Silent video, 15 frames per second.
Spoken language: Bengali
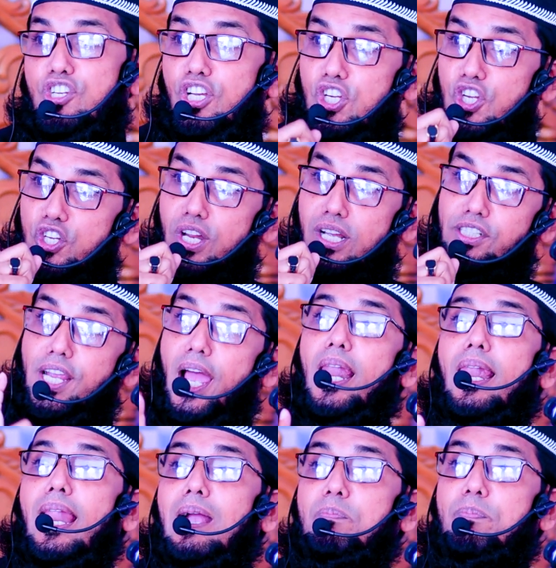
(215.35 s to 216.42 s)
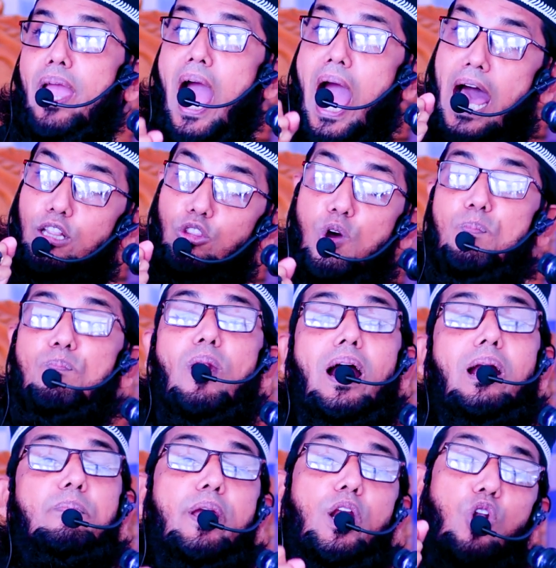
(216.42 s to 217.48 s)
শিষ্টাচার লাগবে আদব
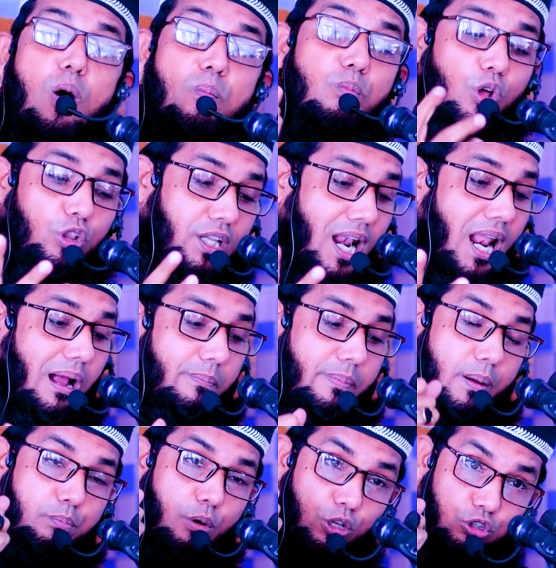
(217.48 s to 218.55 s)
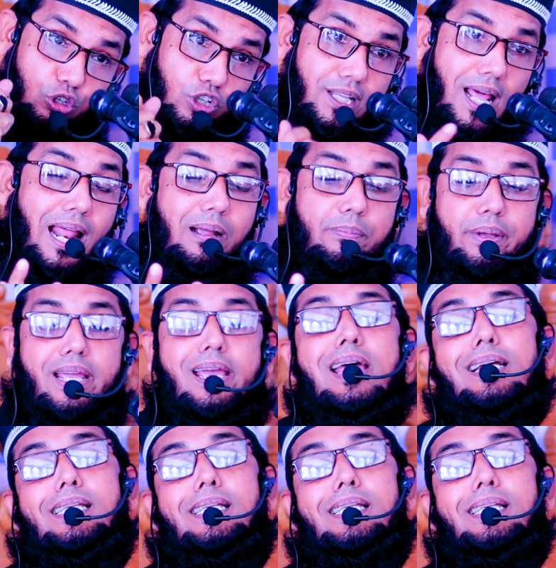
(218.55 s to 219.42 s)
লাগবে নম্রতা লাগবে ভদ্রতা লাগবে